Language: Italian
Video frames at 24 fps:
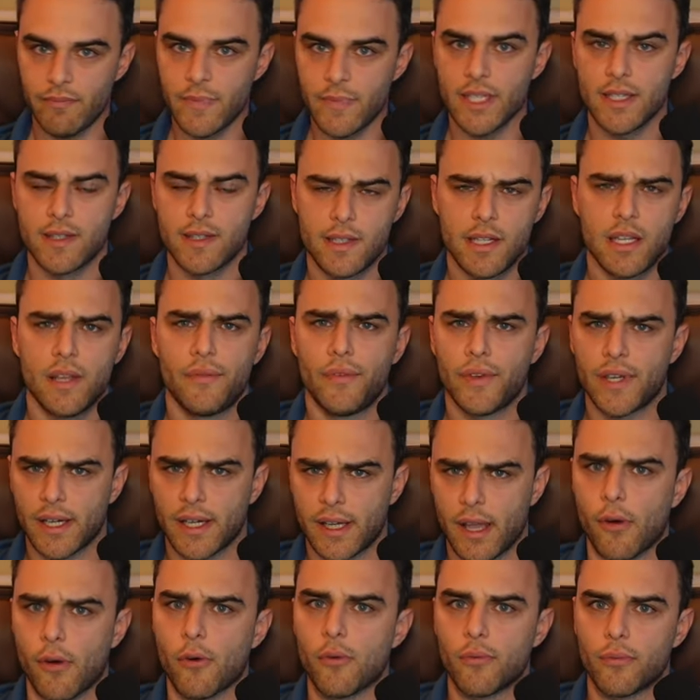significa
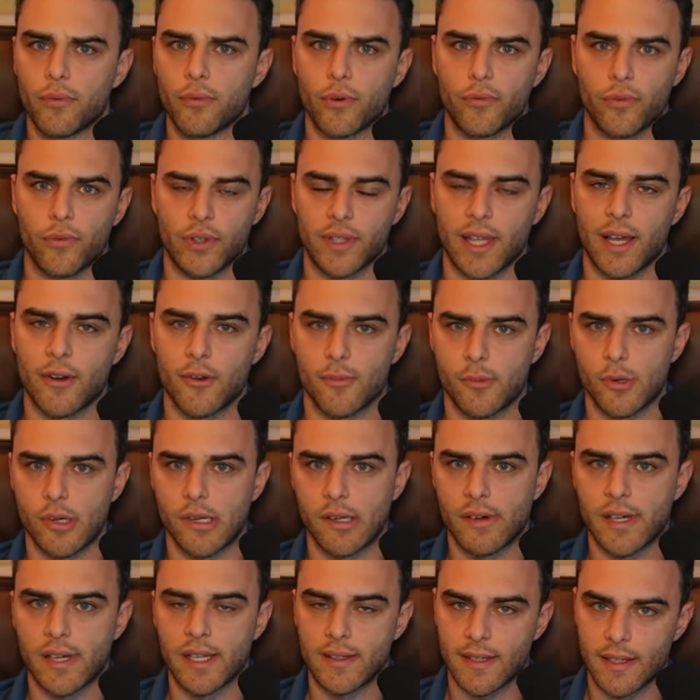che con un forfettario puoi
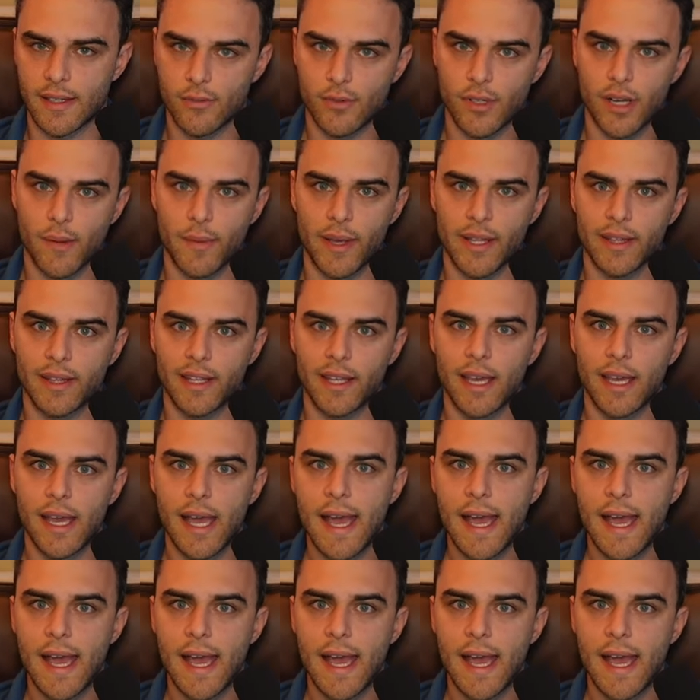arrivare tranquillamente